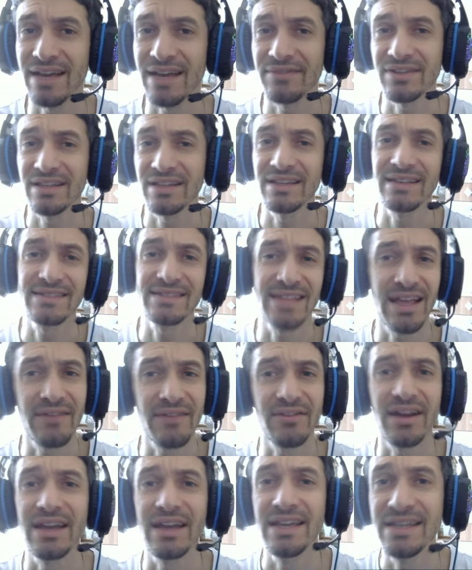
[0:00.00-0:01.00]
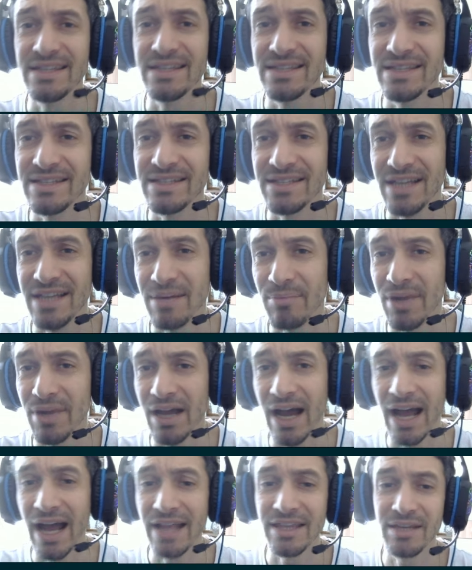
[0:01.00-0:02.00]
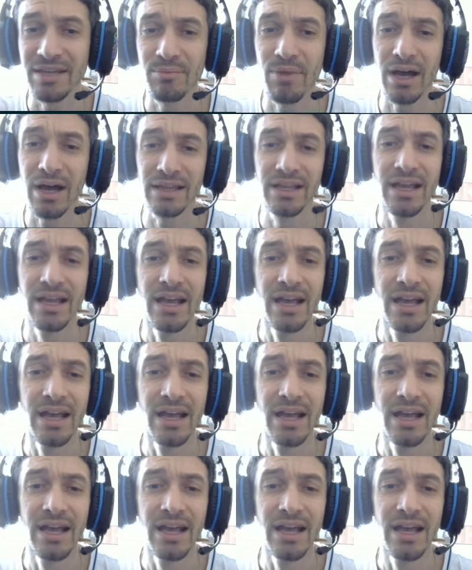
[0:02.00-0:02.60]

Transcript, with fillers: автодоставкой и системой антибан.